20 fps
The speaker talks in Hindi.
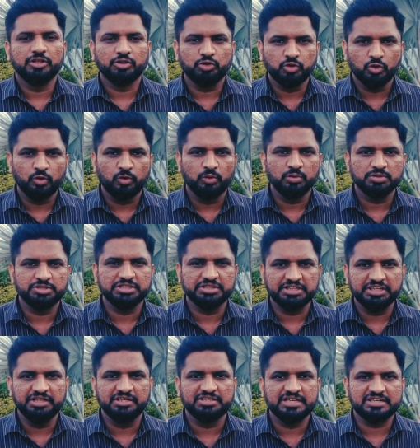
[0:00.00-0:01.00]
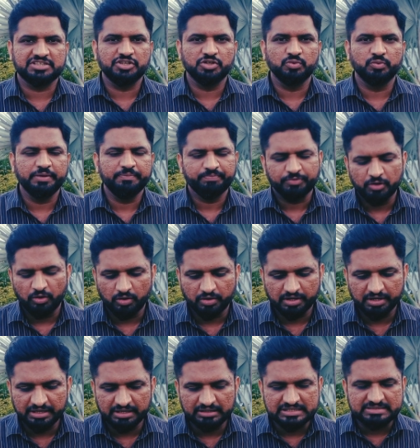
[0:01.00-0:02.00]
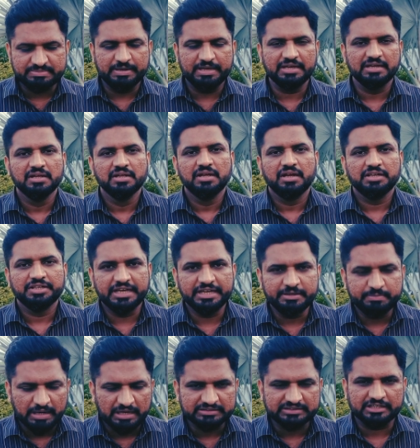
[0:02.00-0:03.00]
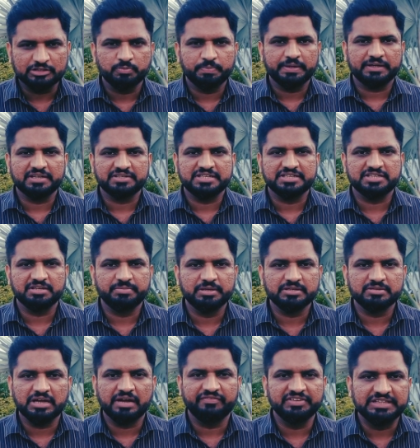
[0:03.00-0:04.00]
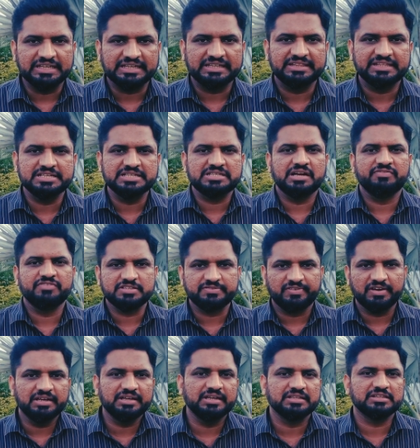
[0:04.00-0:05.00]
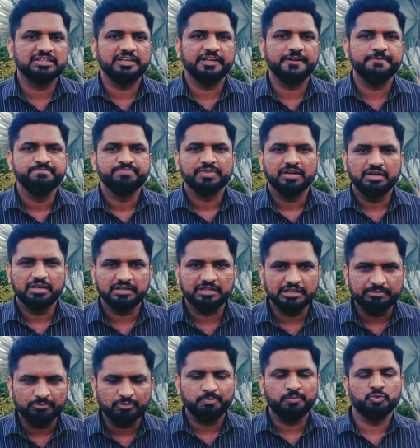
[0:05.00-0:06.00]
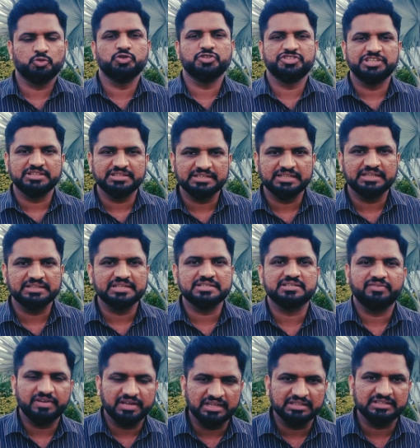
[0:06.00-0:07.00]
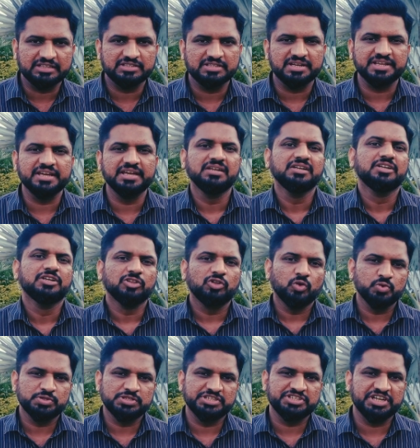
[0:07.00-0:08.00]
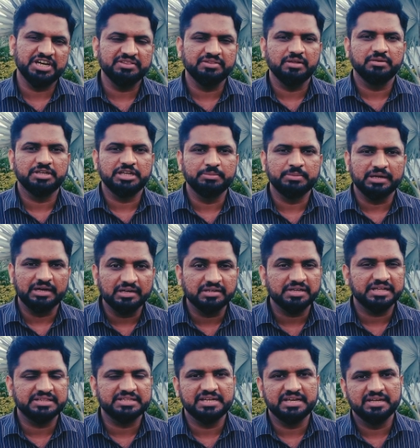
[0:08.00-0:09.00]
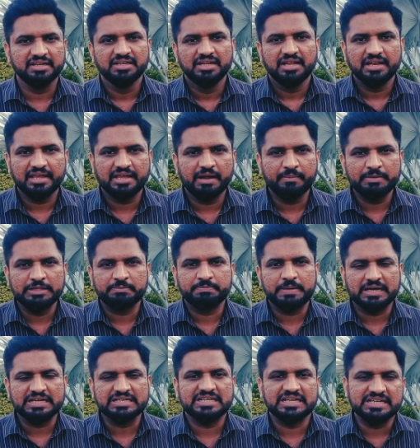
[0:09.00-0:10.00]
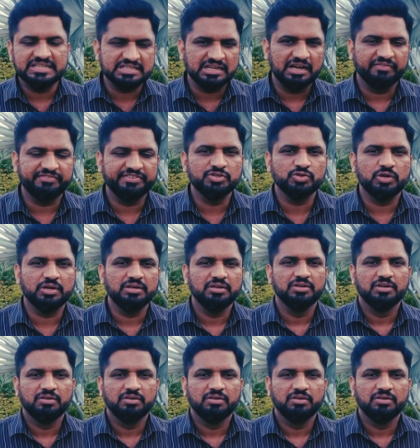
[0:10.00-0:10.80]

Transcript: दो से तीन सेक्शन हुए और इसमें यही बात है कि जो प्रैक्टिस सेशन में साफ़ी देखते हैं साफ़ी सवाल करते हैं टीम को पूछ पूछ चलती रहती है सवाल के ज़रिए तो उससे शायद टीम अलर्ट रहती है लेकिन अभी तक पाकिस्तानी सहाफ़ी जो है